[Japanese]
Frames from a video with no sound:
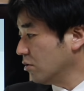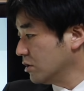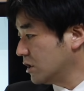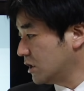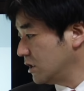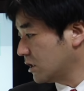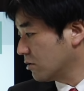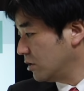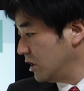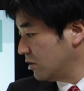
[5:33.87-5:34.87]
投資信
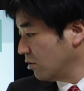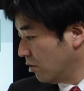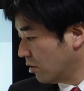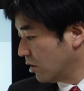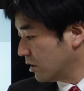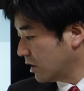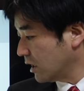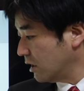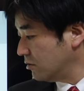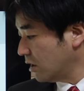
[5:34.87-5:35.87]
託リートを
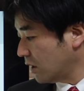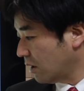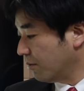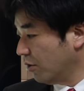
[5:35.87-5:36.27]
投げ売られ、